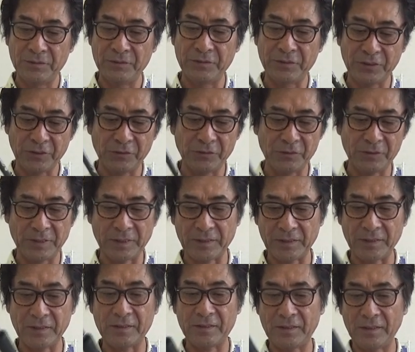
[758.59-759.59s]
拭き取るだ
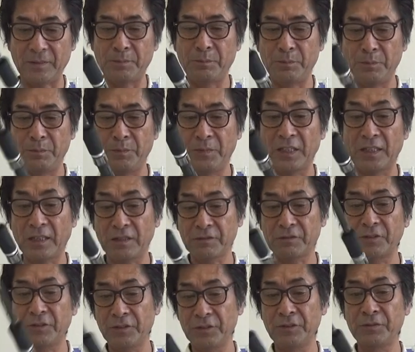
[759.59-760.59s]
けです磨
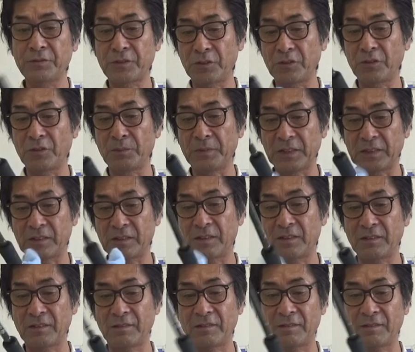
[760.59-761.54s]
くように拭き取ります